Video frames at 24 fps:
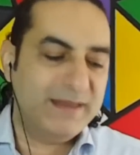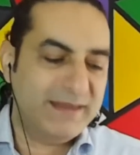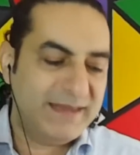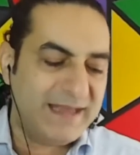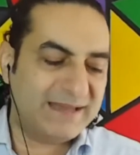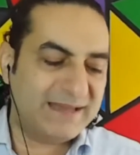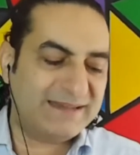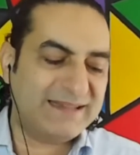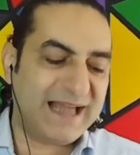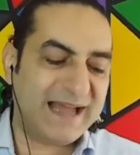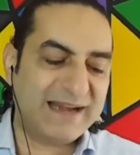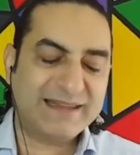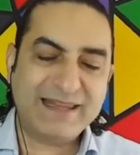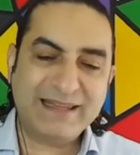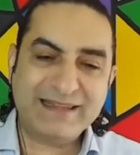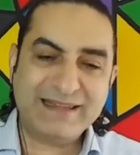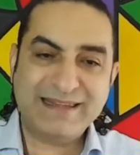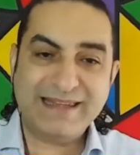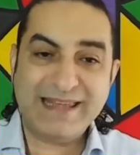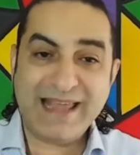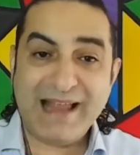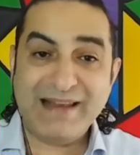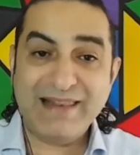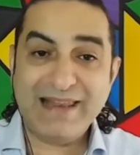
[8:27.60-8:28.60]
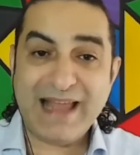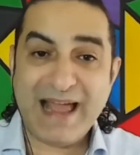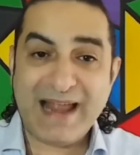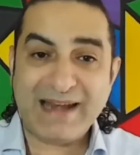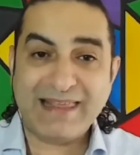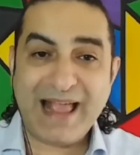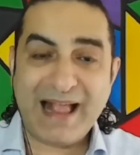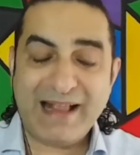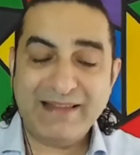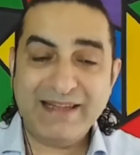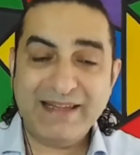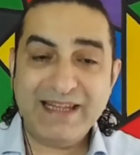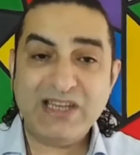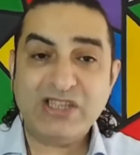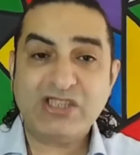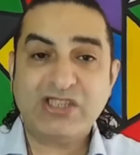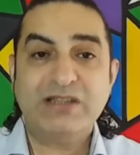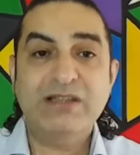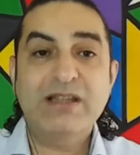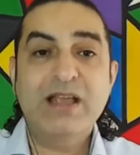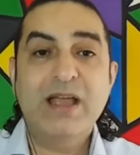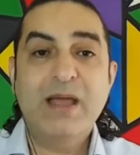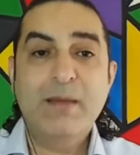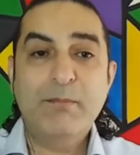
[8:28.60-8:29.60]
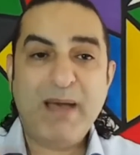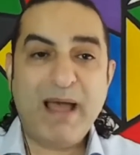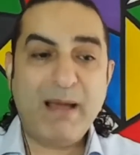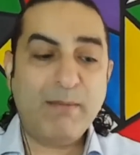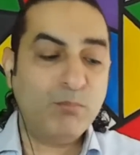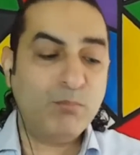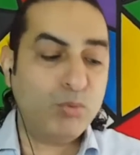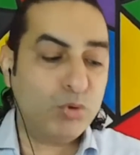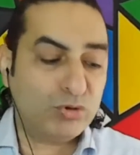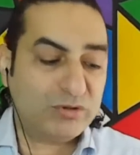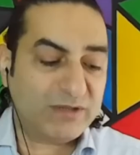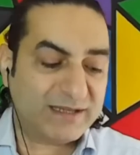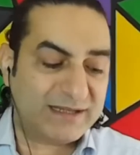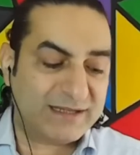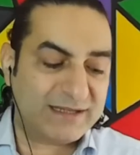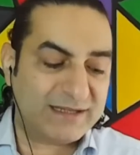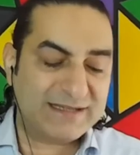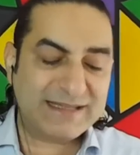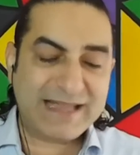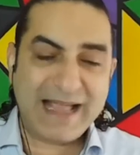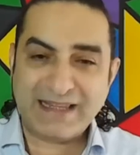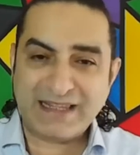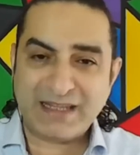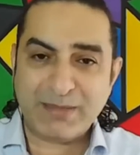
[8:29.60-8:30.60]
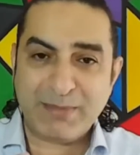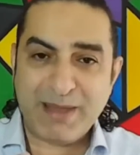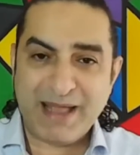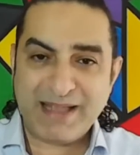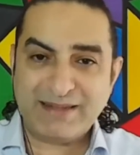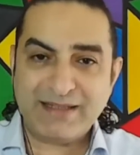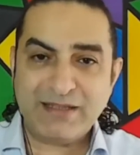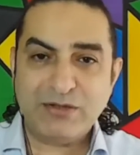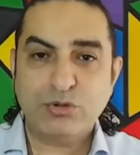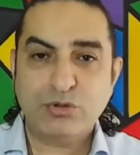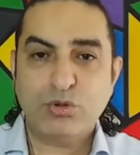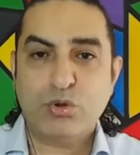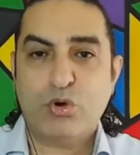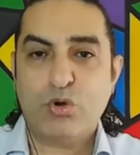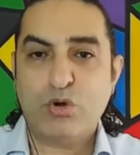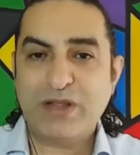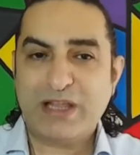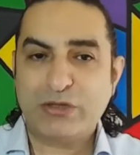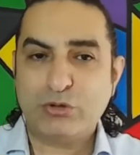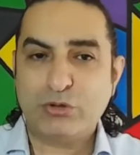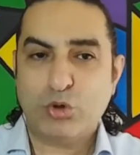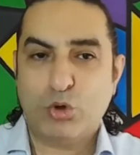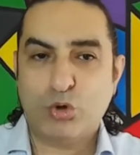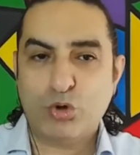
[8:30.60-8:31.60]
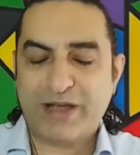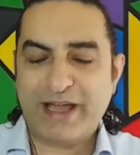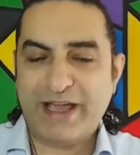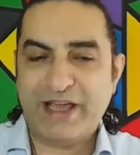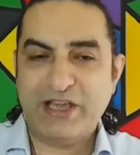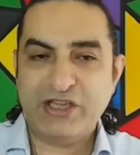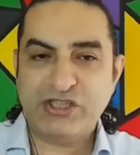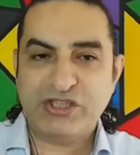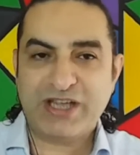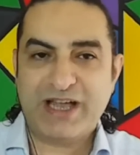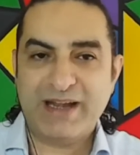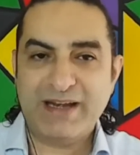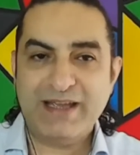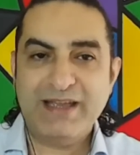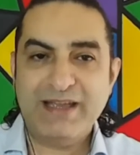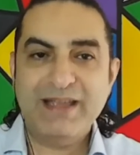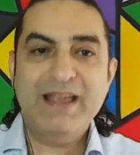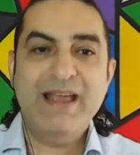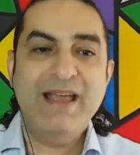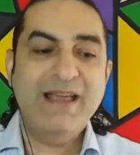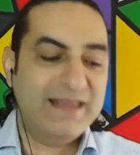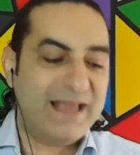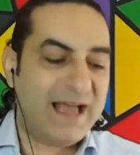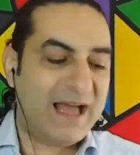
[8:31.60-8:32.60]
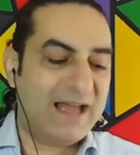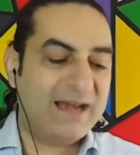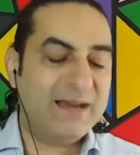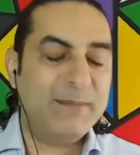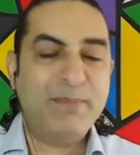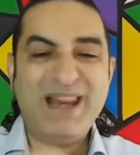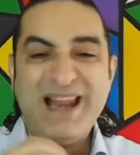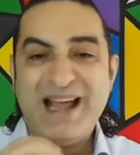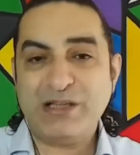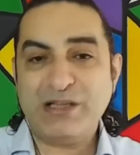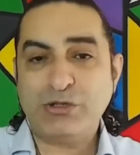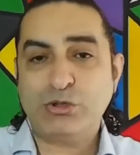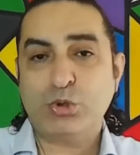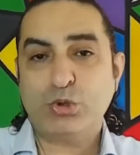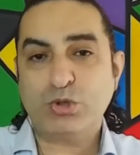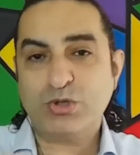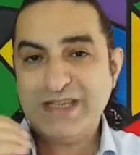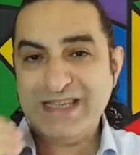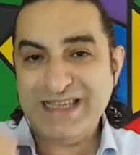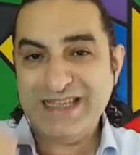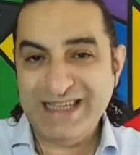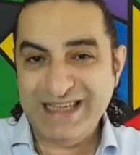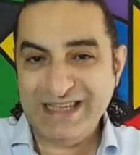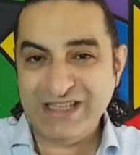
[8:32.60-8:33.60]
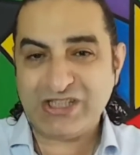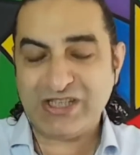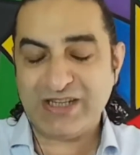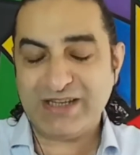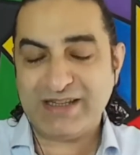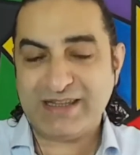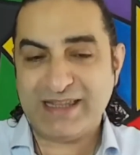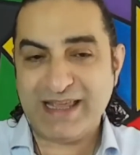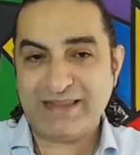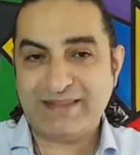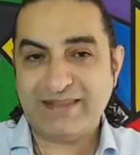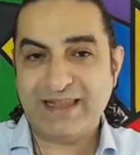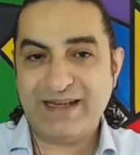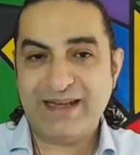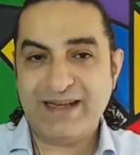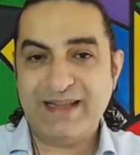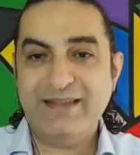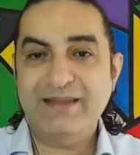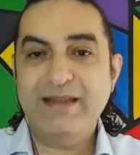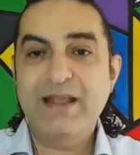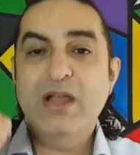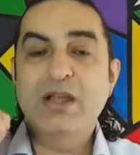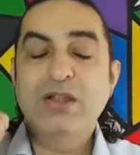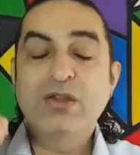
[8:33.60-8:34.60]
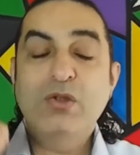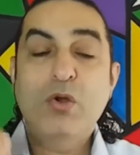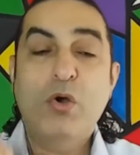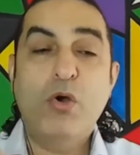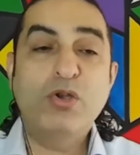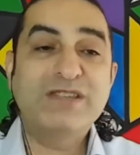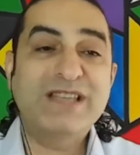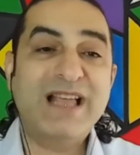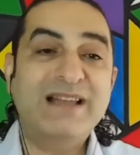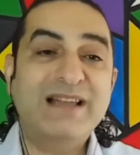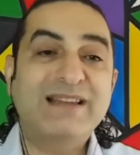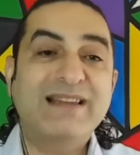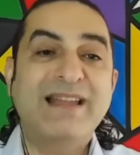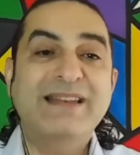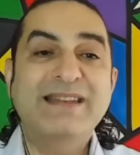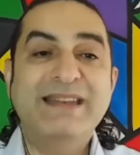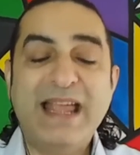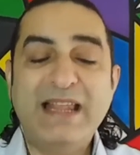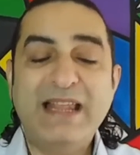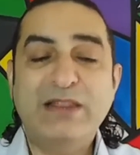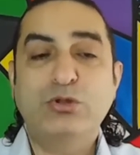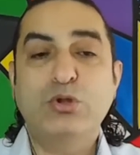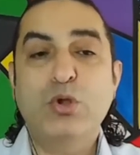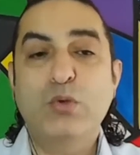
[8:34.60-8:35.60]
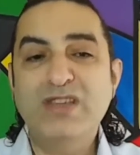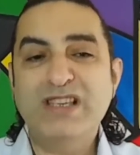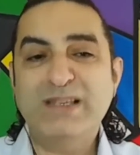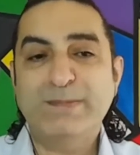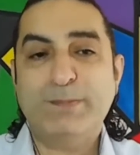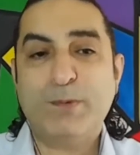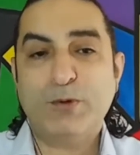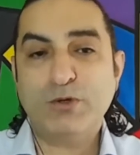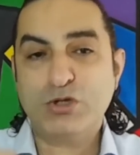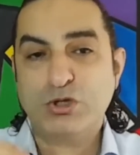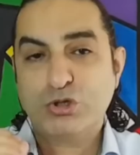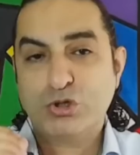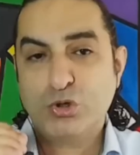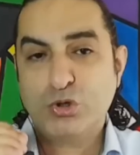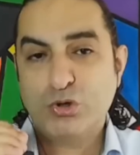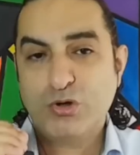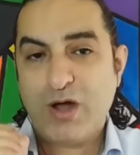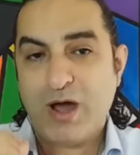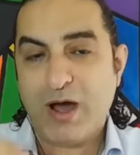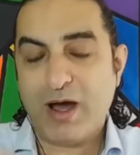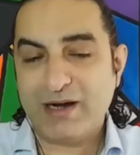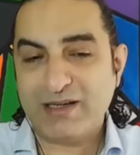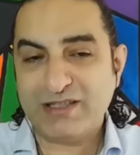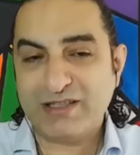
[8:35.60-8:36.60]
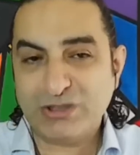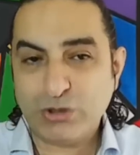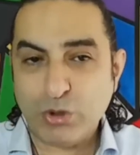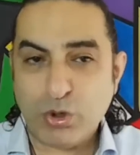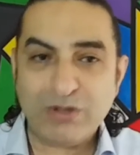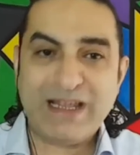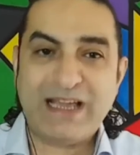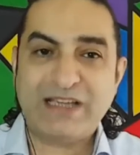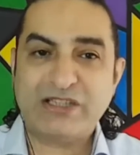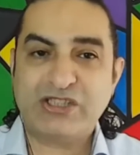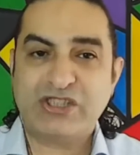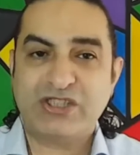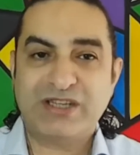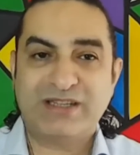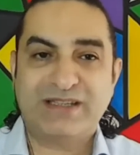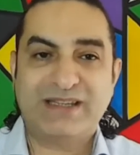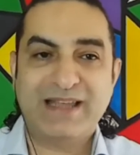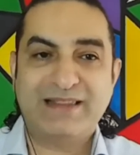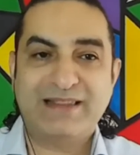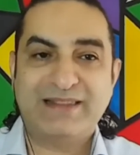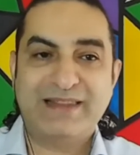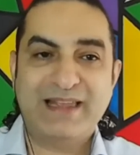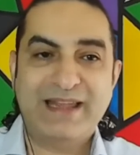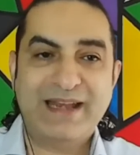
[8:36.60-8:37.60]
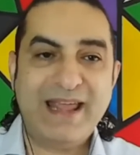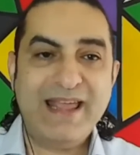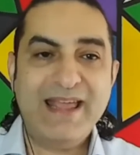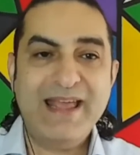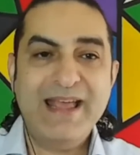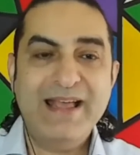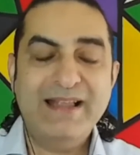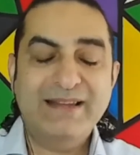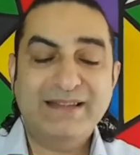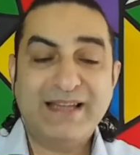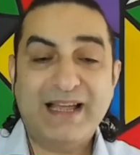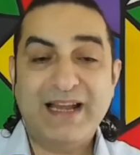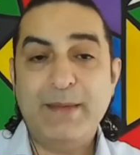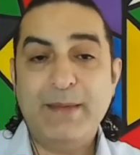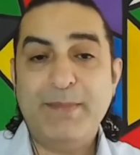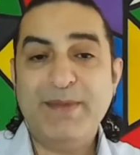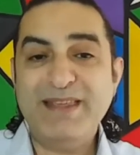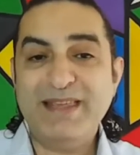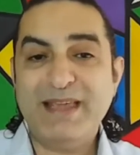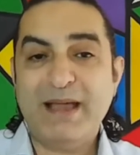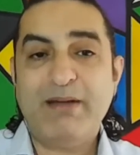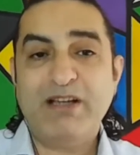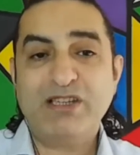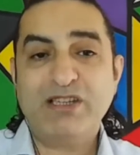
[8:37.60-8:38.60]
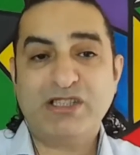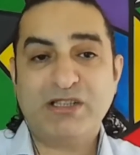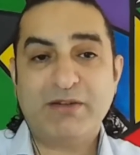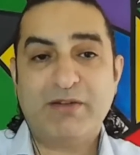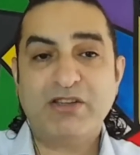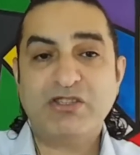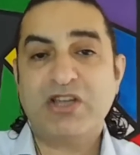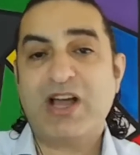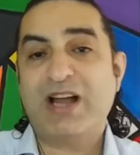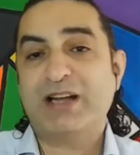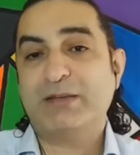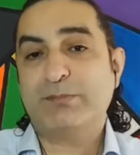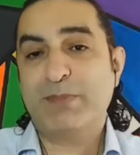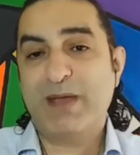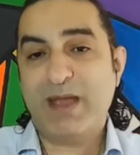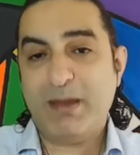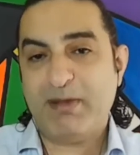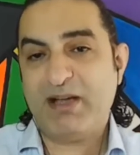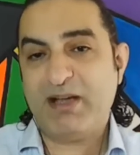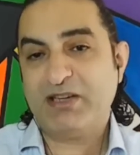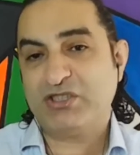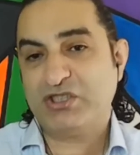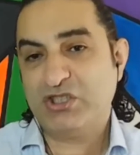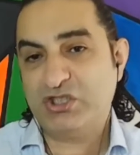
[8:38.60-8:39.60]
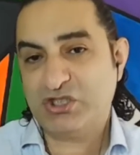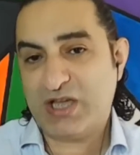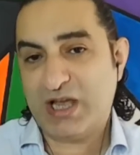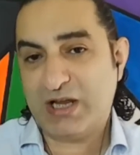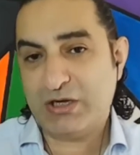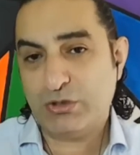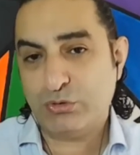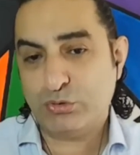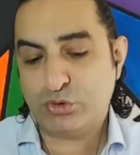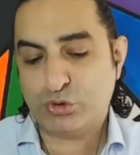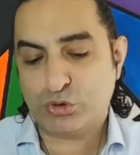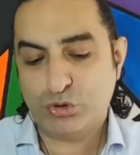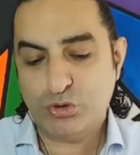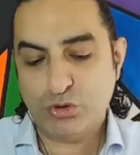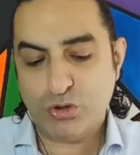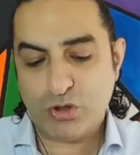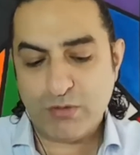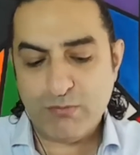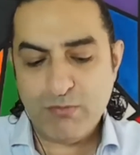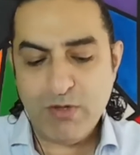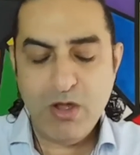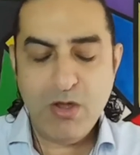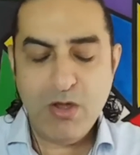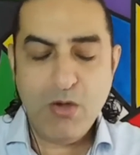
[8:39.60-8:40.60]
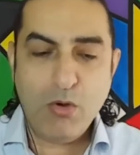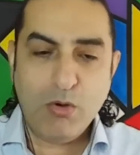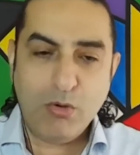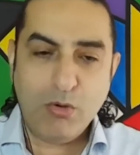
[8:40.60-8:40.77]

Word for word: Yeter ki diyenler geldiği için ben buradaki sentimentin doğruya doğru kayacağını yani bilançosu iyi şirketlerin özellikle net döviz pozisyonu artı olan şirketlere talebin yavaş yavaş artmaya başlayacağını ben anladım.